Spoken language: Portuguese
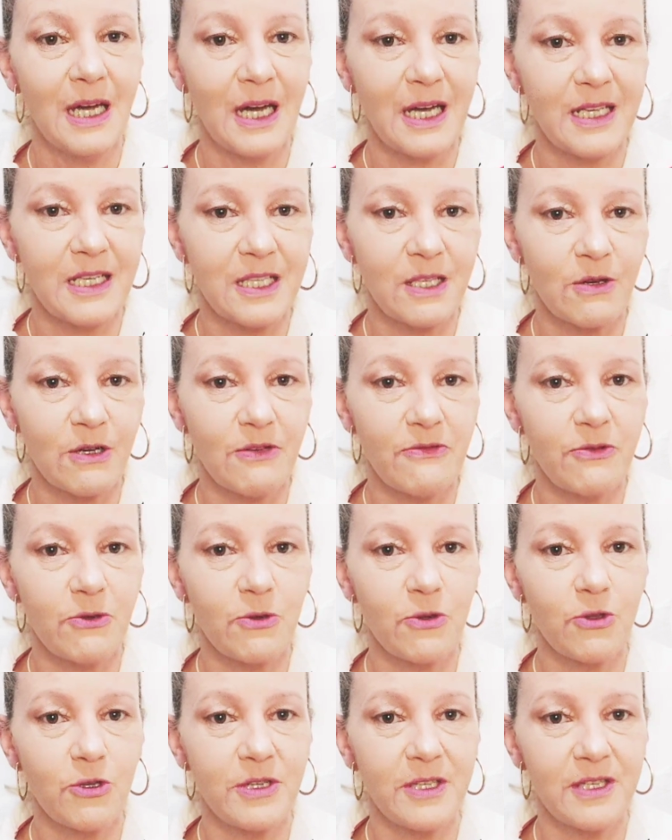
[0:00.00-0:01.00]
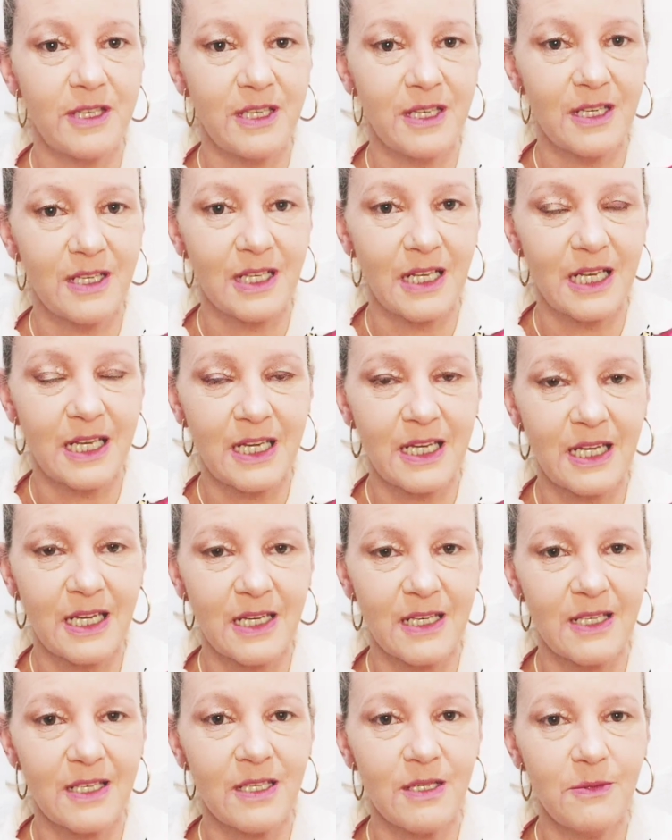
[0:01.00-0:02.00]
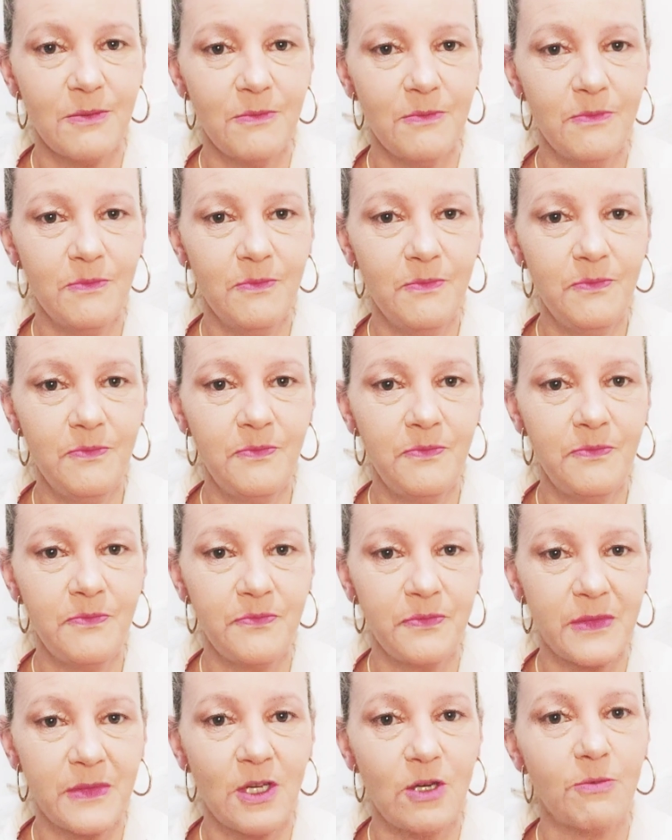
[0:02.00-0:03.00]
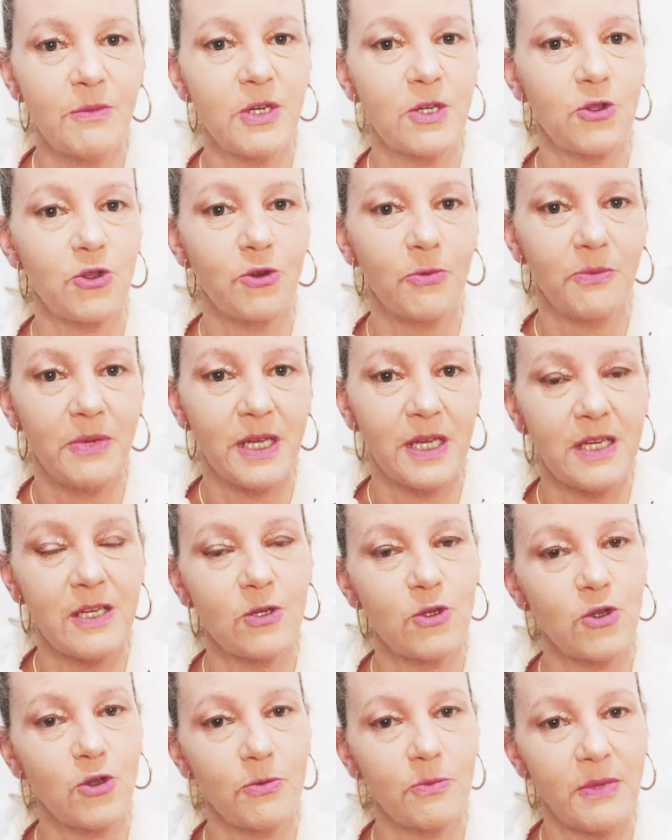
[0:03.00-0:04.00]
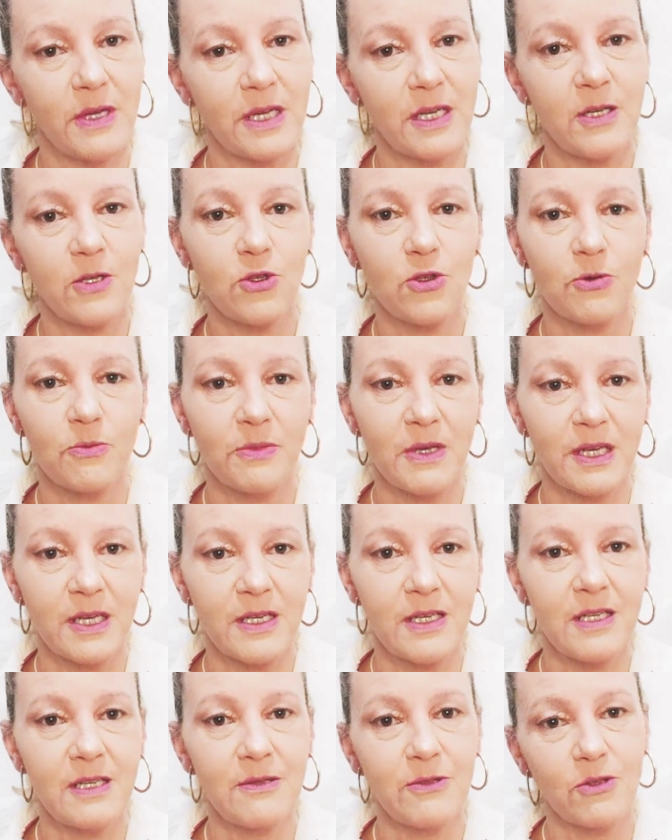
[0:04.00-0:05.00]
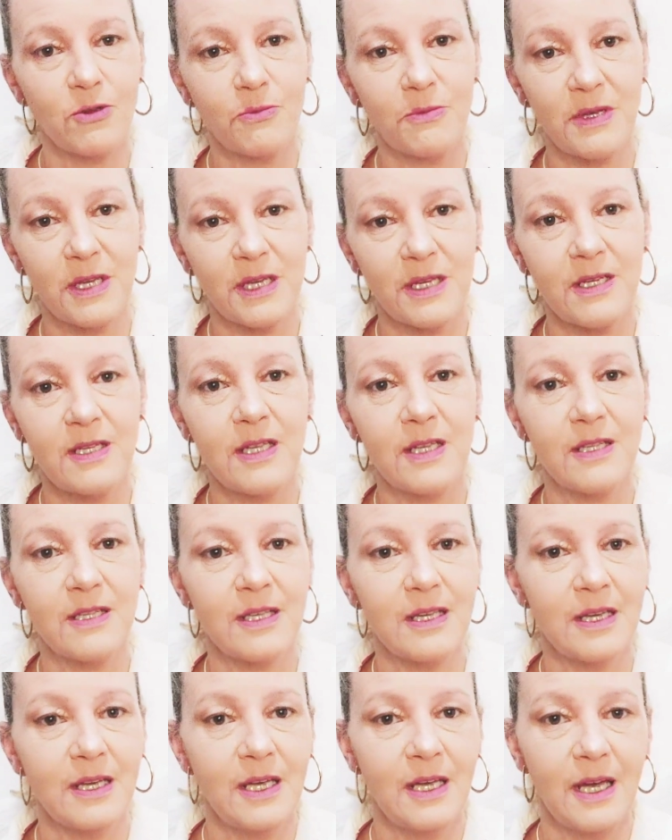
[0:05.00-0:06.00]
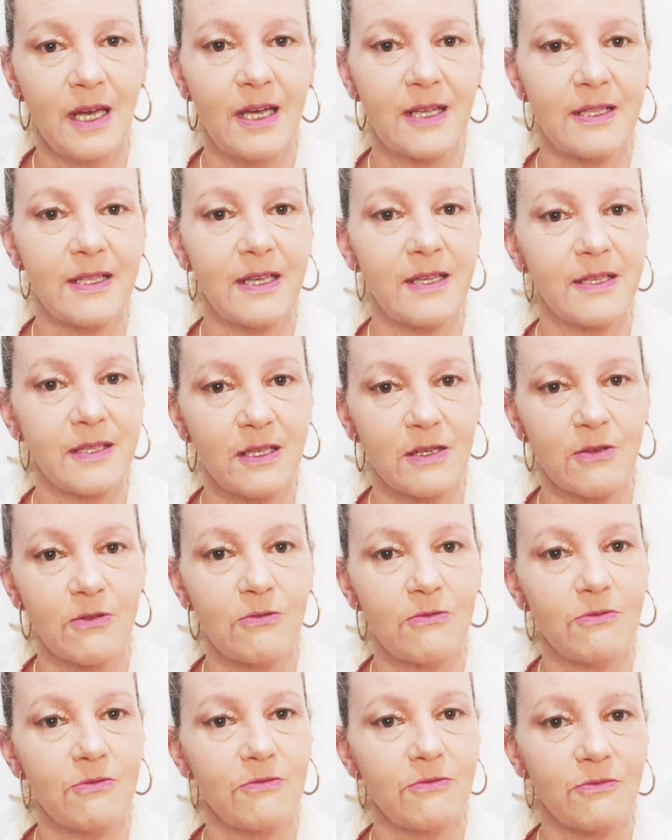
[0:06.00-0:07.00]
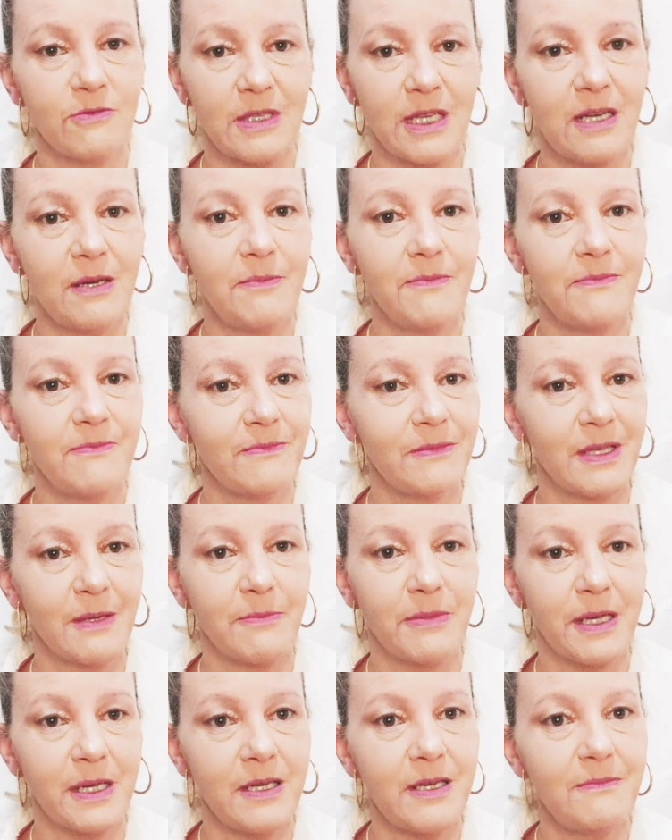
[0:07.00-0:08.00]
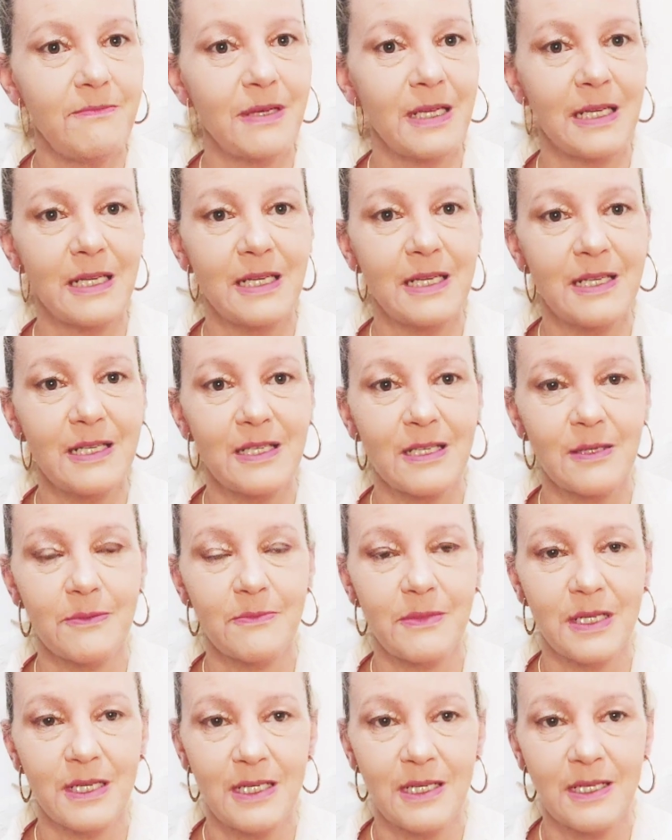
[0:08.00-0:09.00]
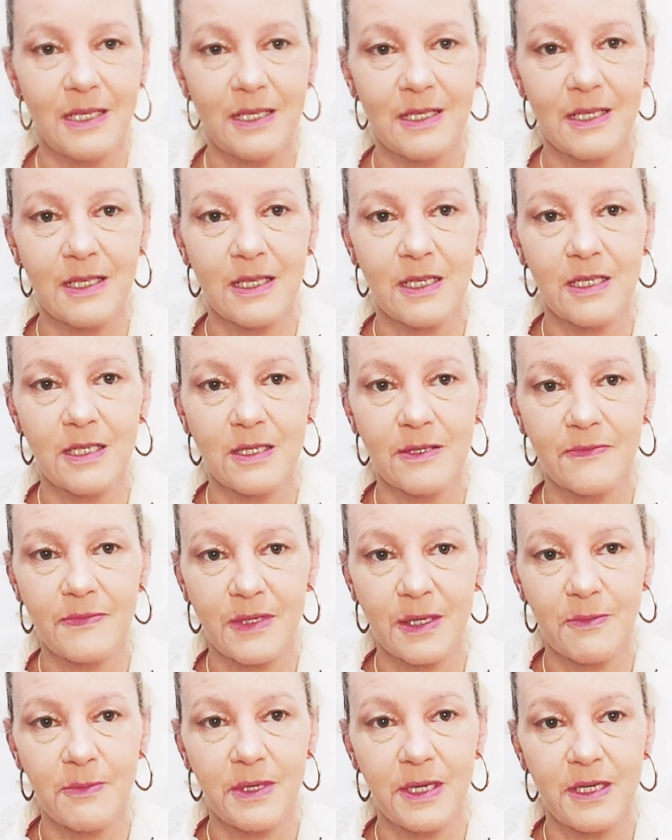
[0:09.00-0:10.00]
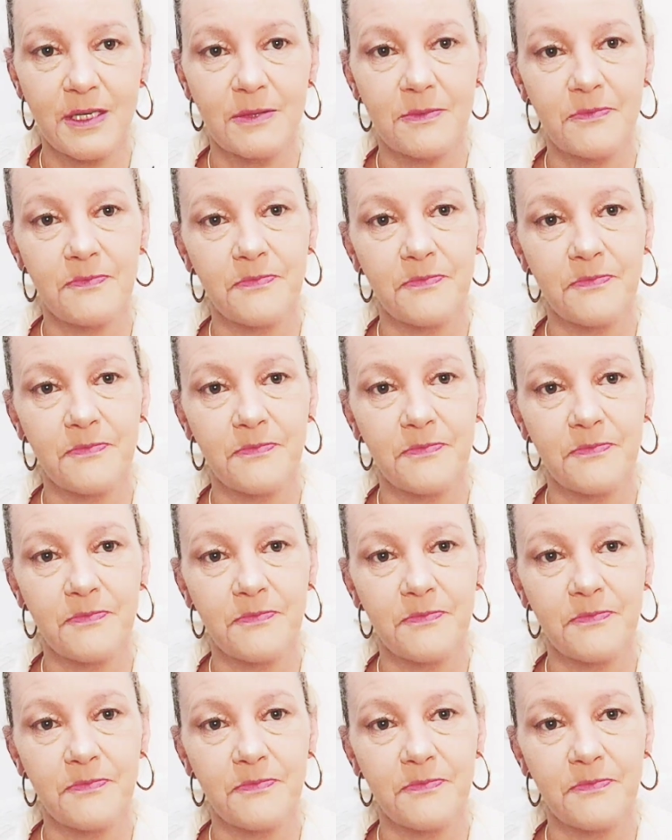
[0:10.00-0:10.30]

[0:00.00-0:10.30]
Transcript: Ah, então ele ficou dois dias lá em casa. Hum. Não, mãe, eu tô bem, eu tô bem, eu tô bem, tô bem, né? Até então, tá, tá bem, beleza, beleza, né? Tá bem.